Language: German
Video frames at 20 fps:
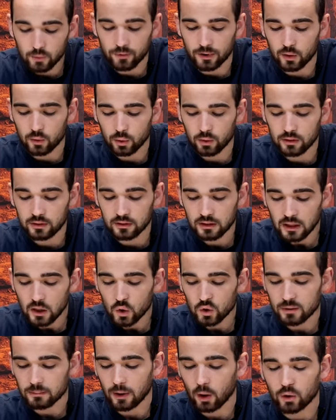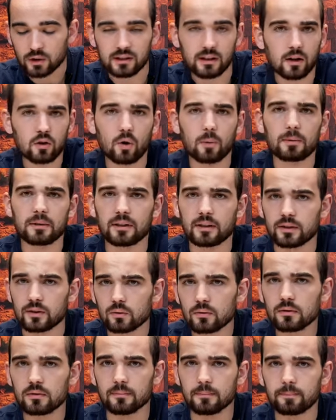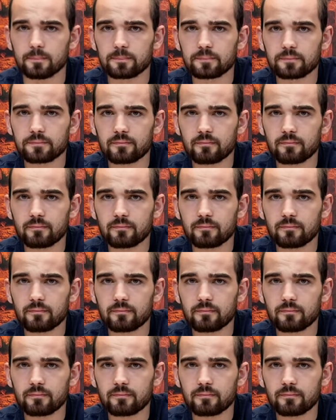verkünden, dem Haus Jakob ihre Sünden.